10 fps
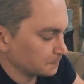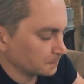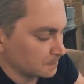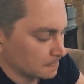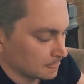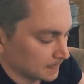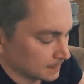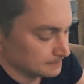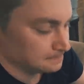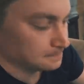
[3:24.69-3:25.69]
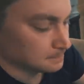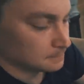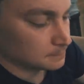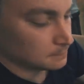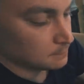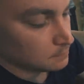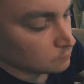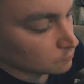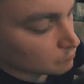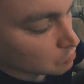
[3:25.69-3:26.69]
Ну а что надрезать, вот, пожалуйста, смотри,
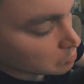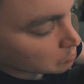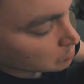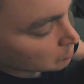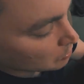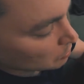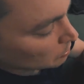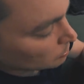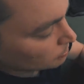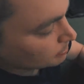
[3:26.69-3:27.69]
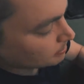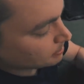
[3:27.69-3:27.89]
она до середины точно не прошла,